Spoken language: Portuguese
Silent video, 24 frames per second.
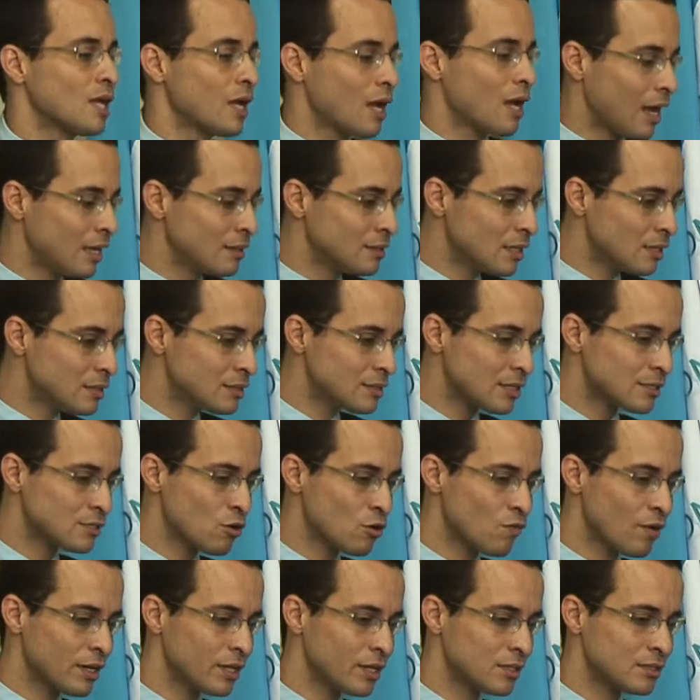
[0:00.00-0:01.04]
A
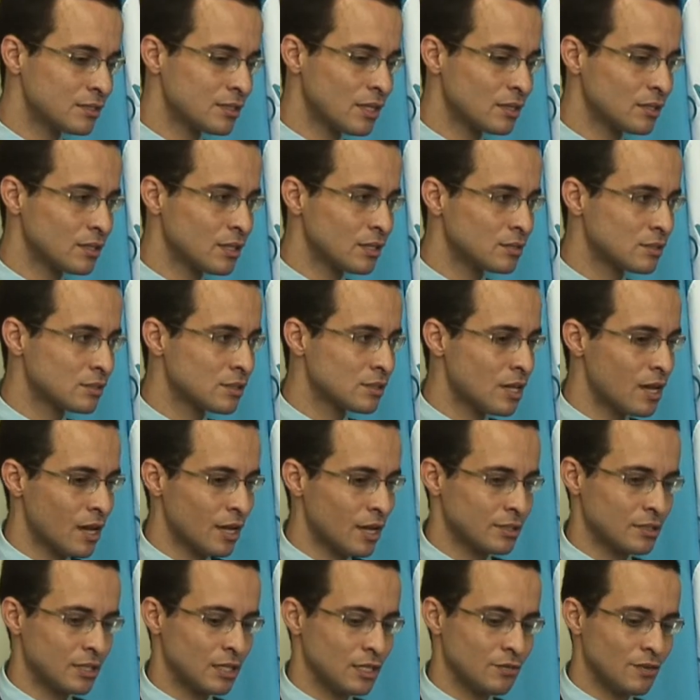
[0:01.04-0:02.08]
indenização varia de 100 a 300
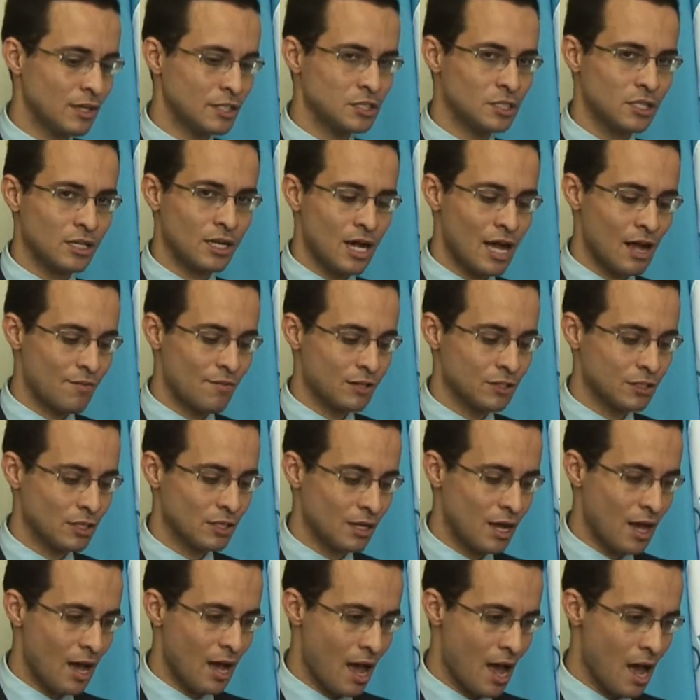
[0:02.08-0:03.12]
reais. Ele vai chegar, vai
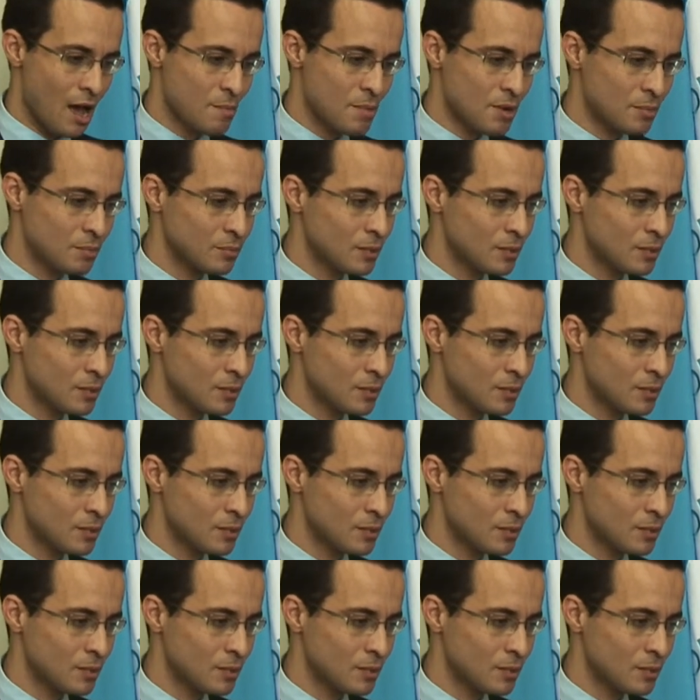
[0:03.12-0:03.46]
entregar a arma